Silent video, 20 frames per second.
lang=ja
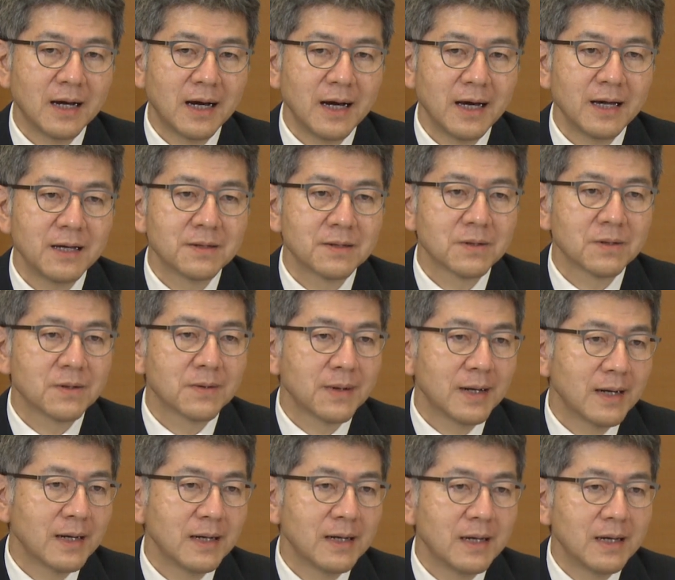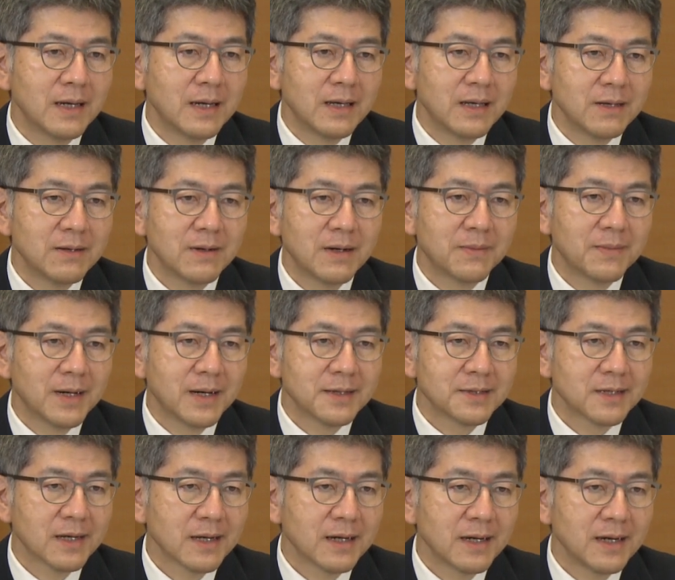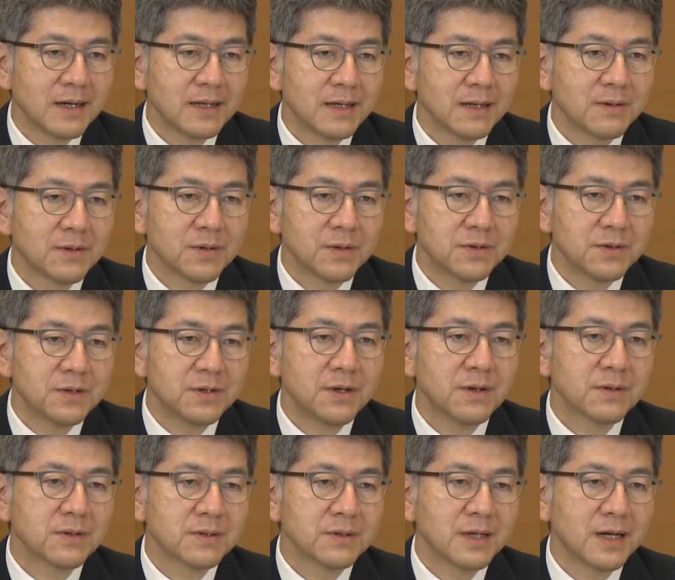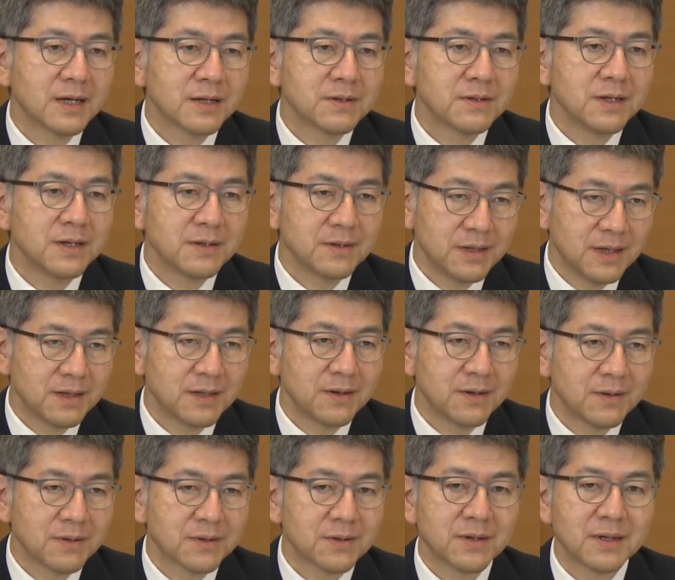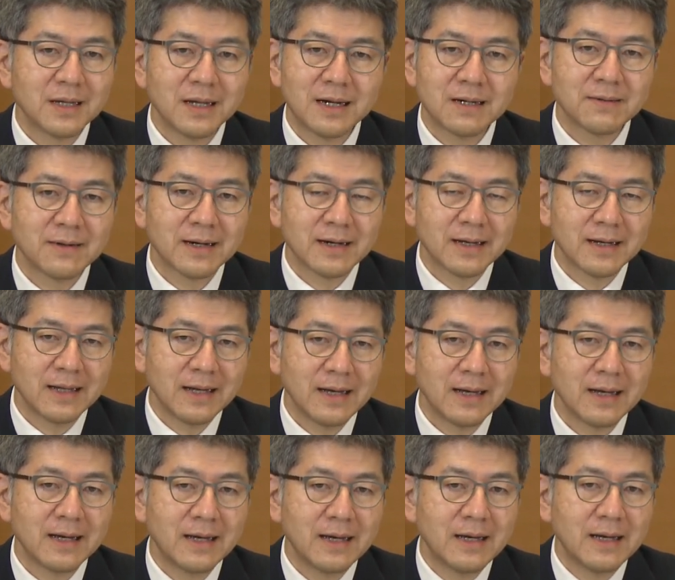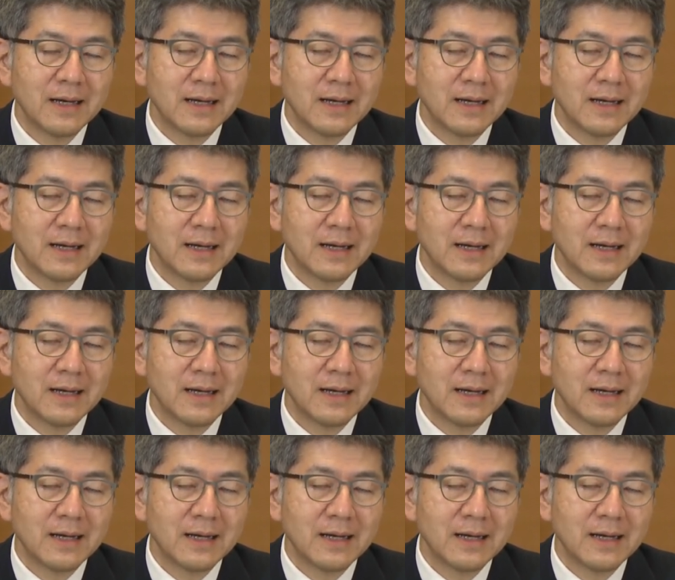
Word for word: 入るのはいわば世界での有力な国々ということになるわけで、